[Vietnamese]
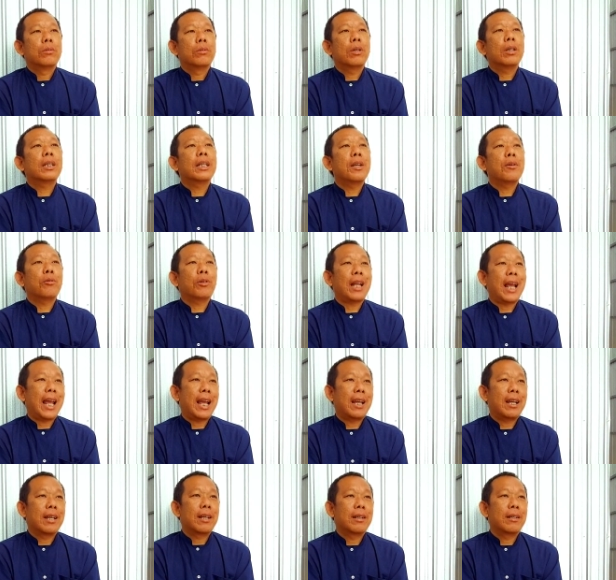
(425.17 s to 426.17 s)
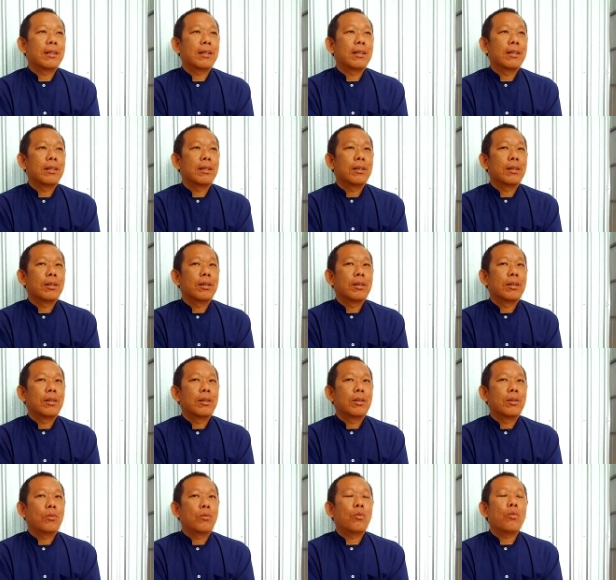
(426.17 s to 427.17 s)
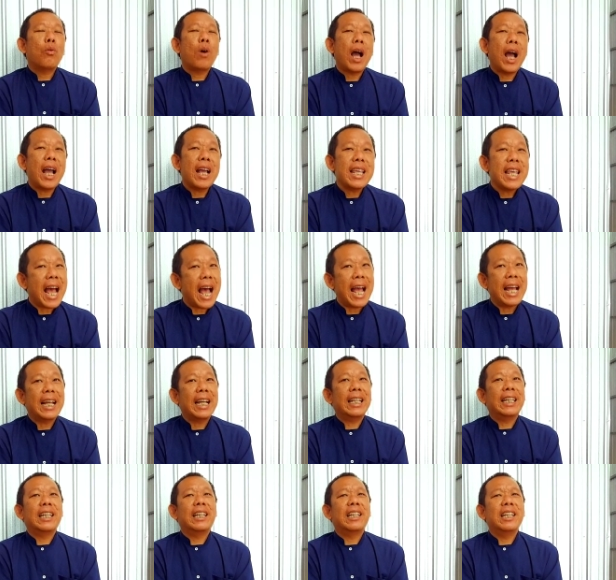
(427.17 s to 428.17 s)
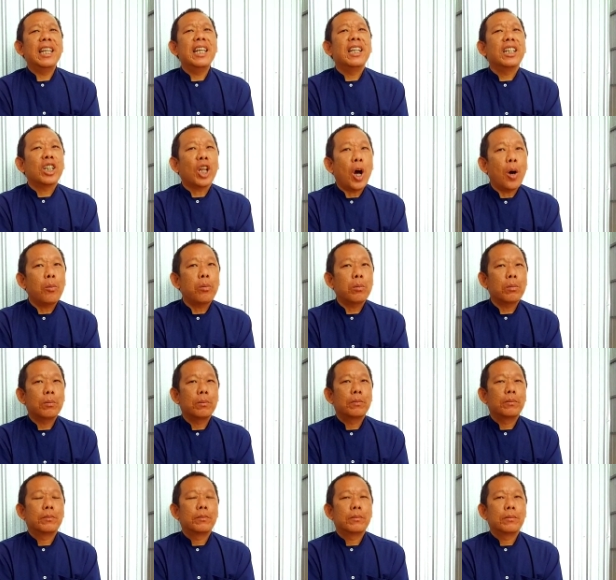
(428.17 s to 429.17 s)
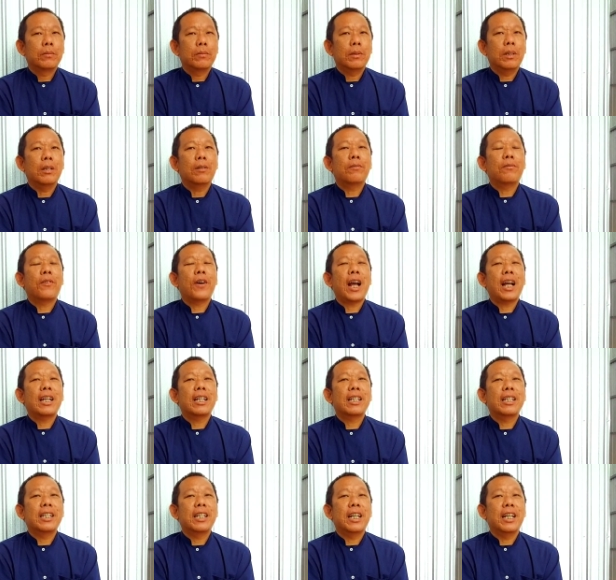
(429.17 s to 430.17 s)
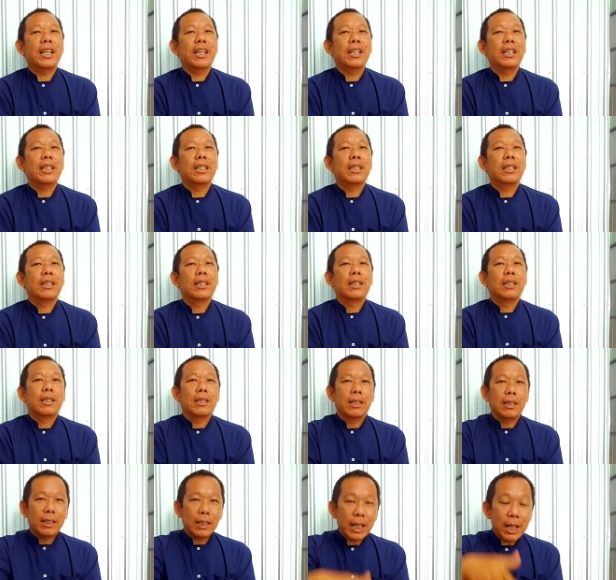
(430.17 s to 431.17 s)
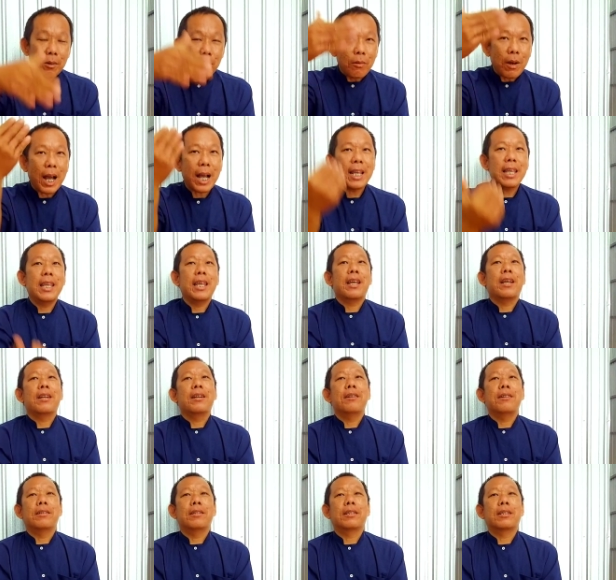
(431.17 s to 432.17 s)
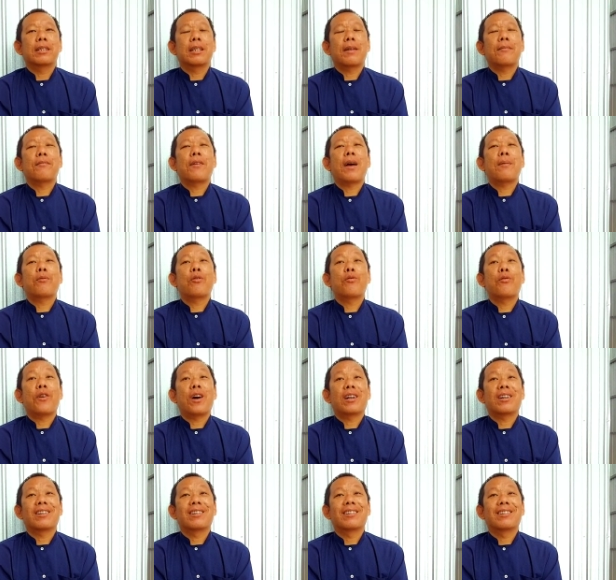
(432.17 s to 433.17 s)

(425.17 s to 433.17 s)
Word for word: nó tiêu tan hóa giải cái duyên tốt được phát triển tiến hóa về đường chánh pháp của Phật